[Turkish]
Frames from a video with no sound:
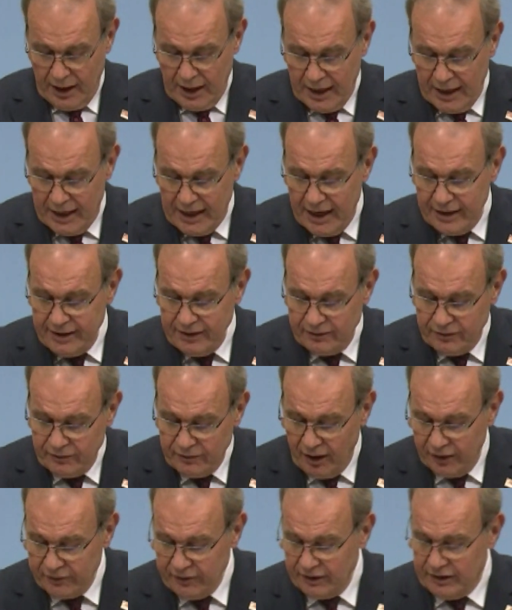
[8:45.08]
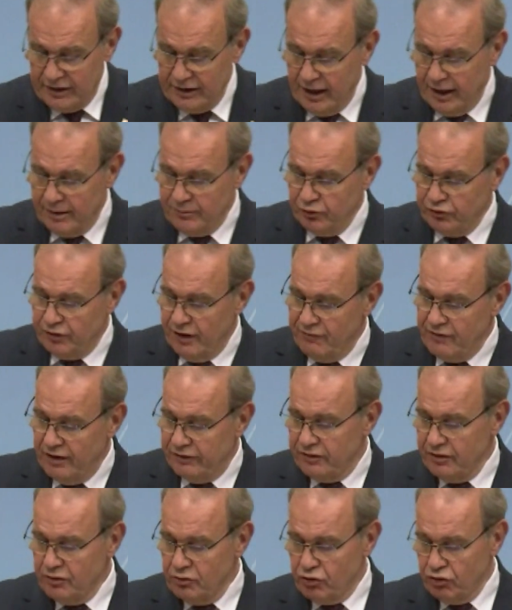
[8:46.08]
Eğer iktidardakiler bu
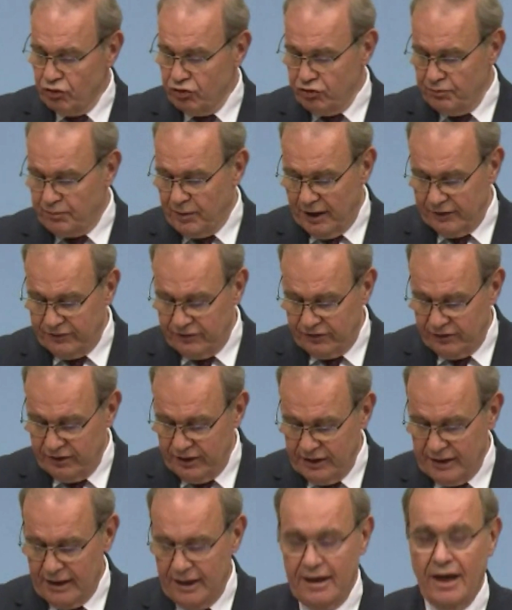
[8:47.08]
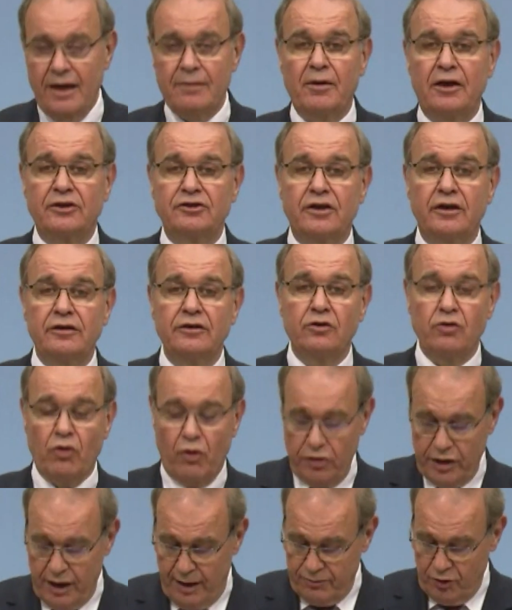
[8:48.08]
devletin kurucu partisinin genel başkanı
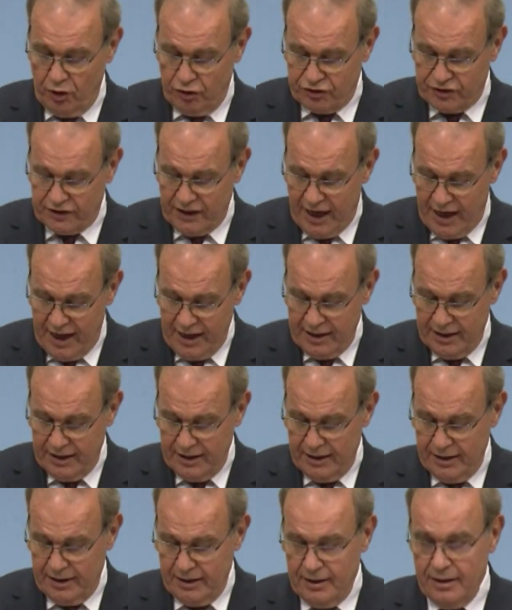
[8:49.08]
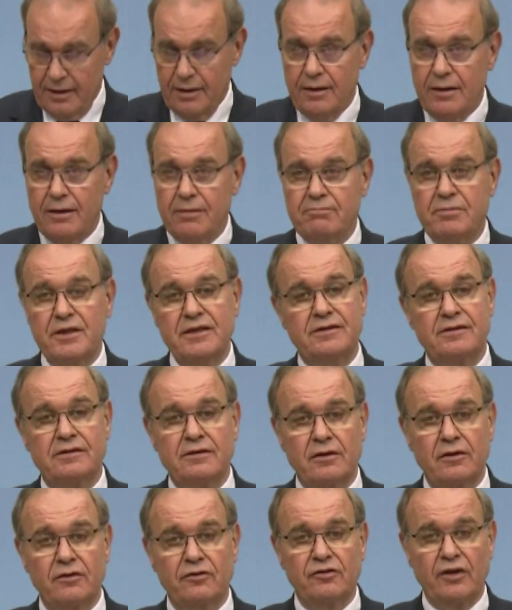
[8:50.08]
koruyamıyorsa biz
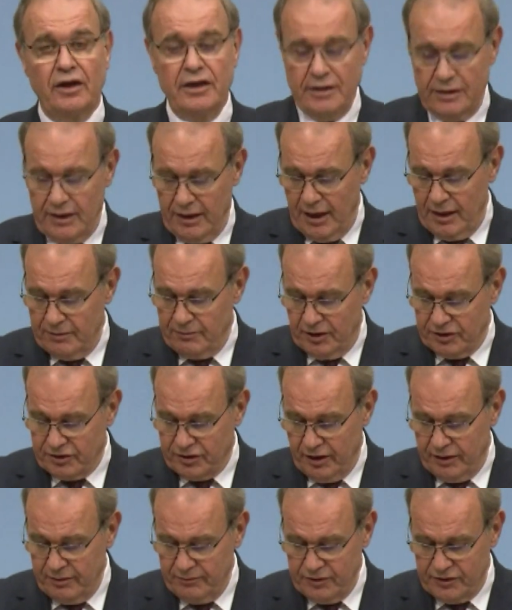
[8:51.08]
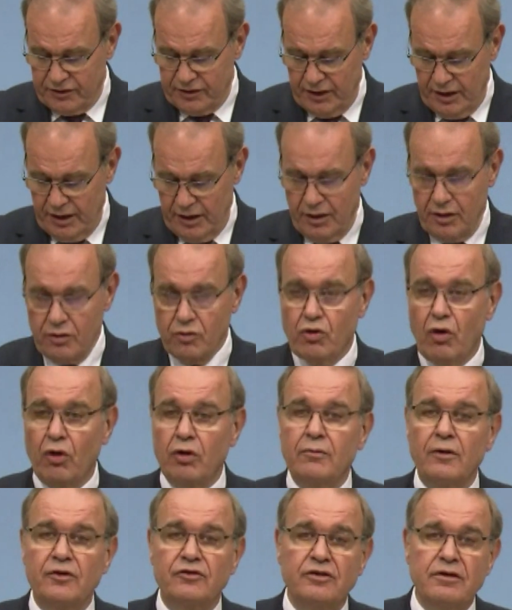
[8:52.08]
sayın genel başkanımızı
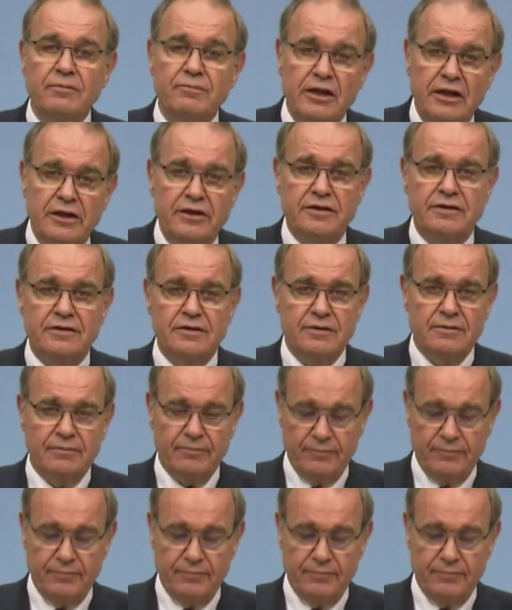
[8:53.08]
korumasını biliriz.